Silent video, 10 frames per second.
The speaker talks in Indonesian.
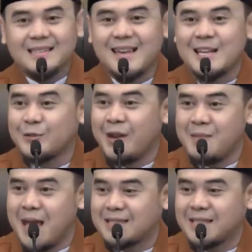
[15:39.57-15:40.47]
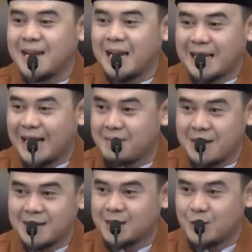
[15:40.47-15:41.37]
saya sudah biasa dengan
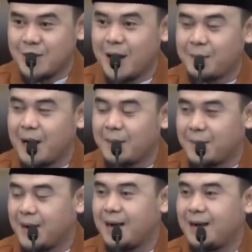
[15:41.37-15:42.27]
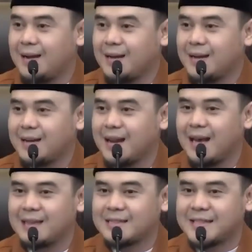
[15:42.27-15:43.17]
kalimat itu nggak apa-apa
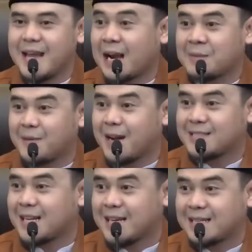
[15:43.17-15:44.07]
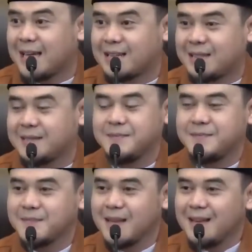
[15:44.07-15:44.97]
dan tidak akan pernah sakit hati
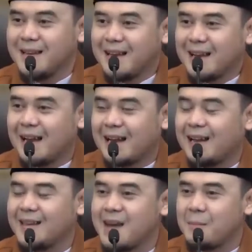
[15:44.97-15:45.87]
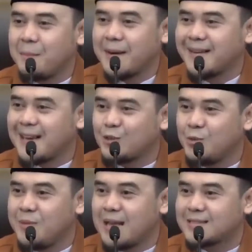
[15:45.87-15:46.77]
karena yang pendek
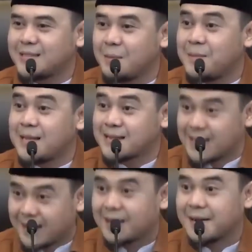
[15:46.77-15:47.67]
itu biasanya pinter